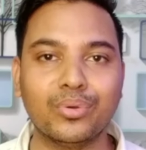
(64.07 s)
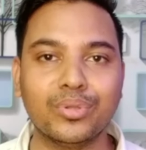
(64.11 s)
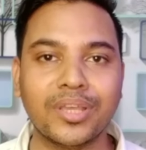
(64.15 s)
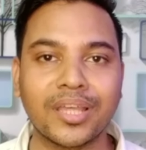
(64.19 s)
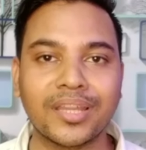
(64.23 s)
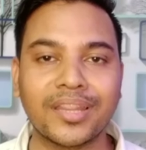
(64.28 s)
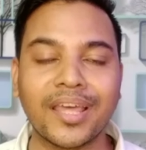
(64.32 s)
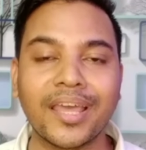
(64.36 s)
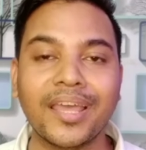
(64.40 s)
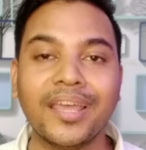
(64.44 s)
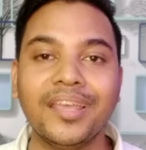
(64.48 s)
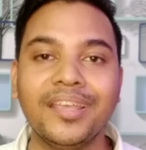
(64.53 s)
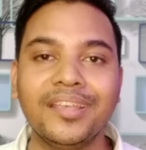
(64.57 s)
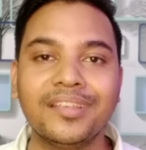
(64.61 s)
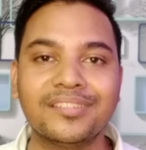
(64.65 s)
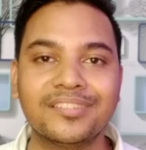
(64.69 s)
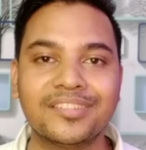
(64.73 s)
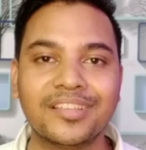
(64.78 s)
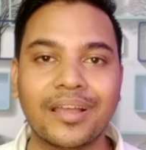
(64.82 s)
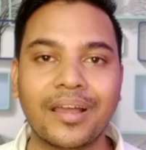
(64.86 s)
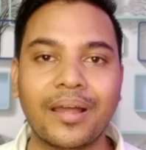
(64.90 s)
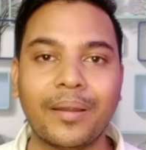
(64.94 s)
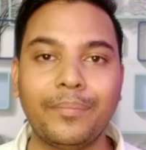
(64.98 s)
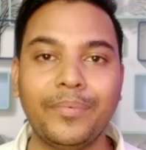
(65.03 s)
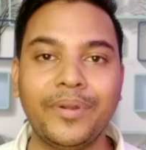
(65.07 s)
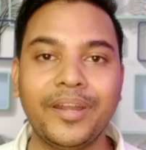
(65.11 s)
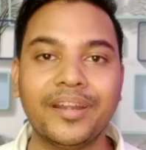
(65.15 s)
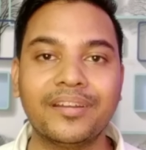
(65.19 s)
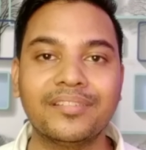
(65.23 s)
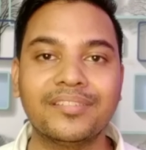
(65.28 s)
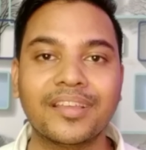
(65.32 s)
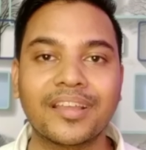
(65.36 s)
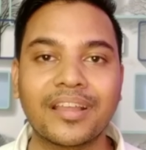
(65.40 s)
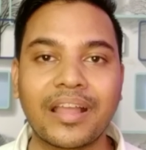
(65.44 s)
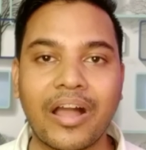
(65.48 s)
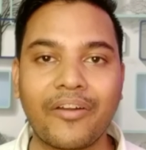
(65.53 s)
हो जाता है इस अपडेट
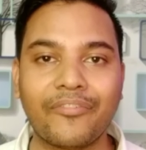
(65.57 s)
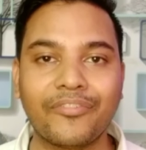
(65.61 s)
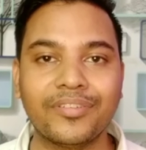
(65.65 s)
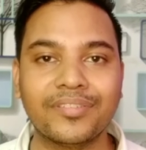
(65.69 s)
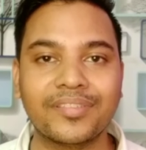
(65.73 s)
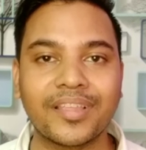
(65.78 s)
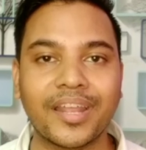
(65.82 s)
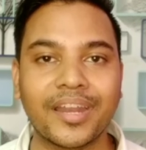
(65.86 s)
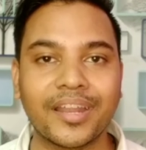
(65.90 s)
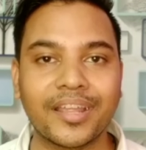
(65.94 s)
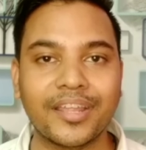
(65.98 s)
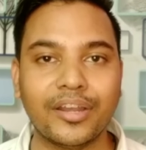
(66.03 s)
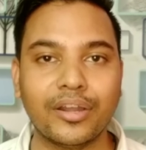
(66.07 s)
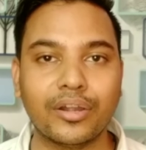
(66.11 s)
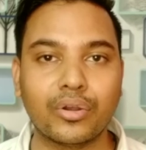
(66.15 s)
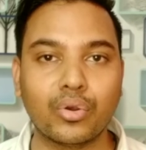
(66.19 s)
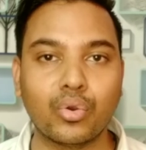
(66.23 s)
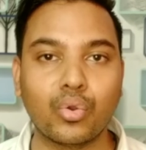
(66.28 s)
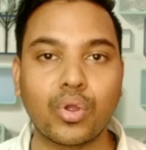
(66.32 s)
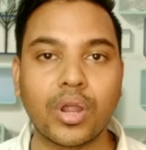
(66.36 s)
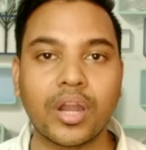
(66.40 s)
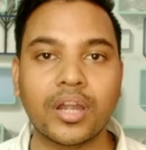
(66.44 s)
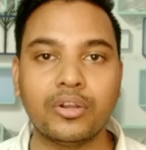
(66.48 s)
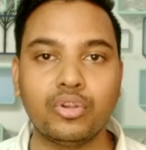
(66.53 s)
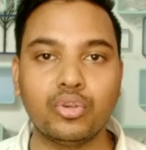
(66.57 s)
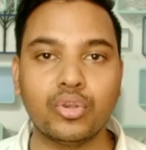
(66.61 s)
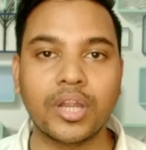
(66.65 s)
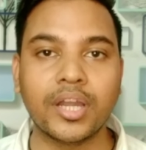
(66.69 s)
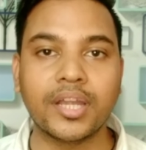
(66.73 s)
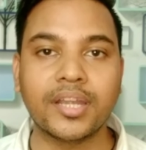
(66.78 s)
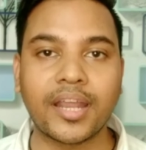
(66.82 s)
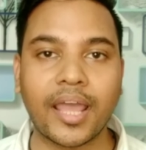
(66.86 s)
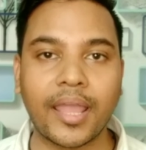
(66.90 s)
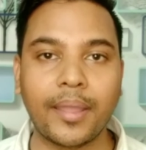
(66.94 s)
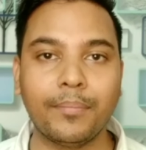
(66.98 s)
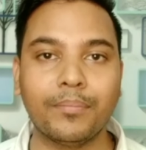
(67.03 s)
से काफ़ी सारे क्रिएटरों का जो है
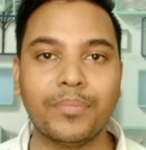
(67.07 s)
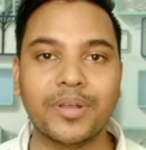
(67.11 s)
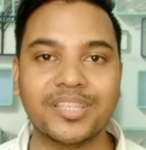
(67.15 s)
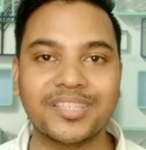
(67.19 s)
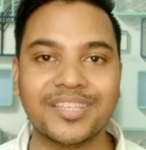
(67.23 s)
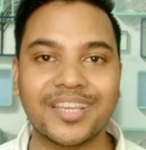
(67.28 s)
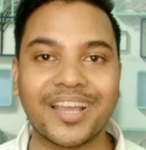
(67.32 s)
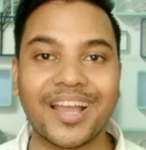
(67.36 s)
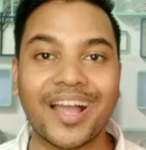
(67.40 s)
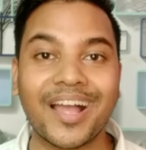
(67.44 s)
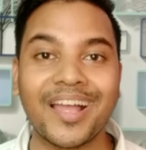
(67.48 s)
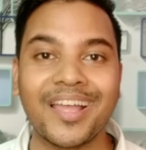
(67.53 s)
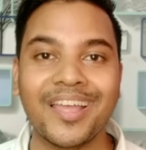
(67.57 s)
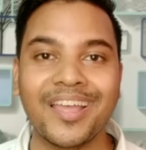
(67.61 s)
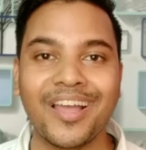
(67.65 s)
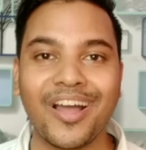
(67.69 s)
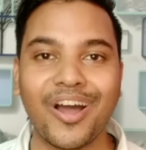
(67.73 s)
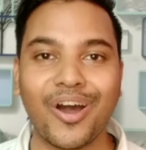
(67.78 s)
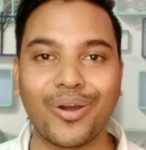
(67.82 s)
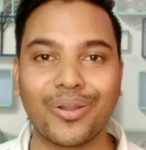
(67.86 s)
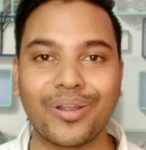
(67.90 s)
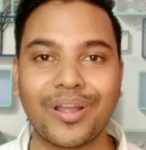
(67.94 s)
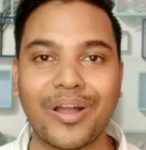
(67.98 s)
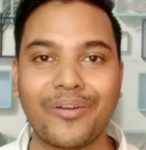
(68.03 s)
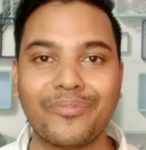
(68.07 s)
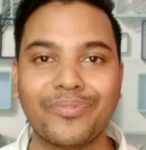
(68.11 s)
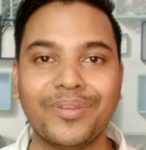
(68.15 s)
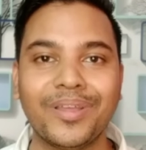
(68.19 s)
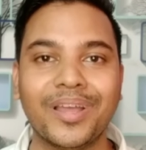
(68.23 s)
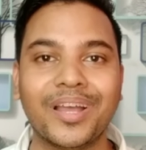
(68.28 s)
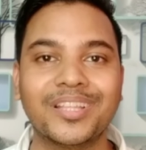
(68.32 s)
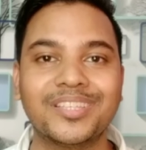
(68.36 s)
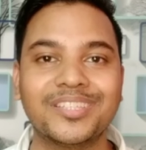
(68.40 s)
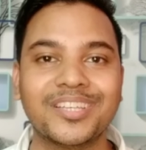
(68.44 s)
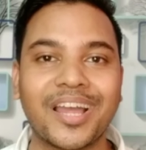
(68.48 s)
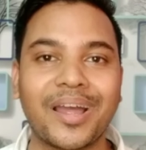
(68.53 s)
टाइम बचेगा और काफ़ी
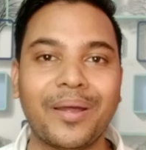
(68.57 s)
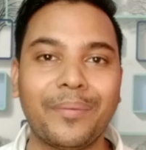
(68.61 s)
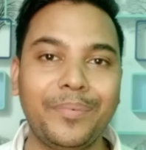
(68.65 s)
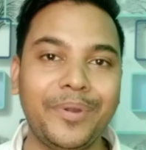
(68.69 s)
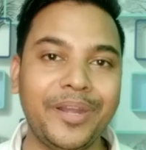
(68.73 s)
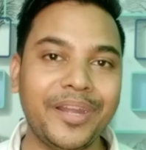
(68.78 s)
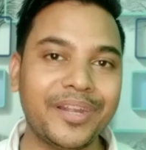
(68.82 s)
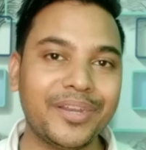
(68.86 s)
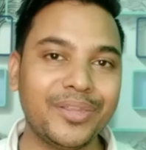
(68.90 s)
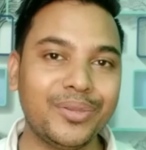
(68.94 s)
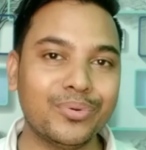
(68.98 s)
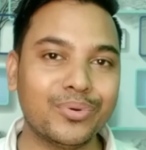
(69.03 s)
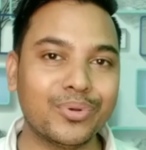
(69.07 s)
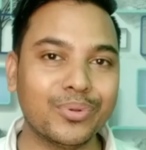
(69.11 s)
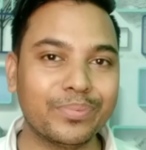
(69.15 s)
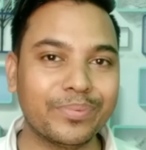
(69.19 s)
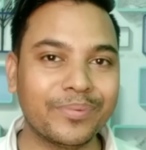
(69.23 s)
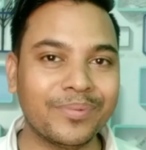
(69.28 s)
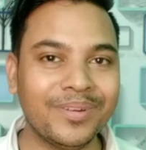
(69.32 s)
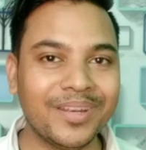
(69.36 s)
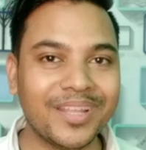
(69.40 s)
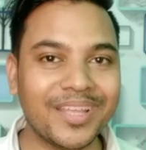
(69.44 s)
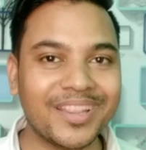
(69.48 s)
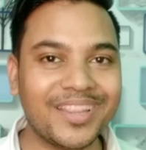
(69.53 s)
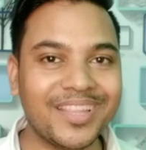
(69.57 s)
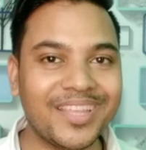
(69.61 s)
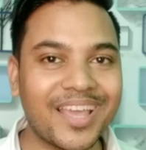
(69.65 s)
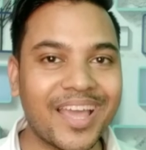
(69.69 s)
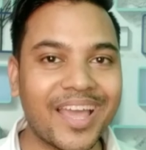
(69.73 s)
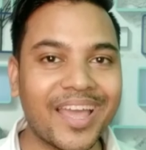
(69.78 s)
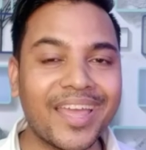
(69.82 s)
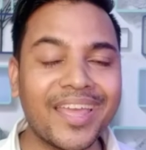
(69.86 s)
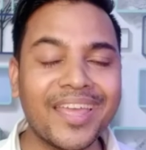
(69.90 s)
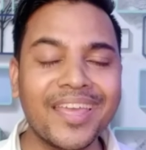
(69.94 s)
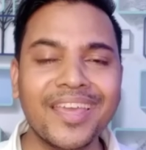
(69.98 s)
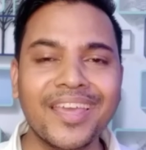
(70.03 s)
अच्छा अपडेट यूट्यूब ने
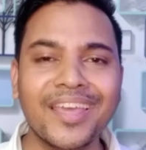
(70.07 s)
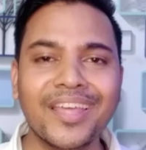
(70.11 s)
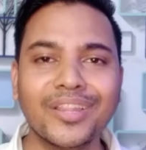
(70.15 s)
दिया है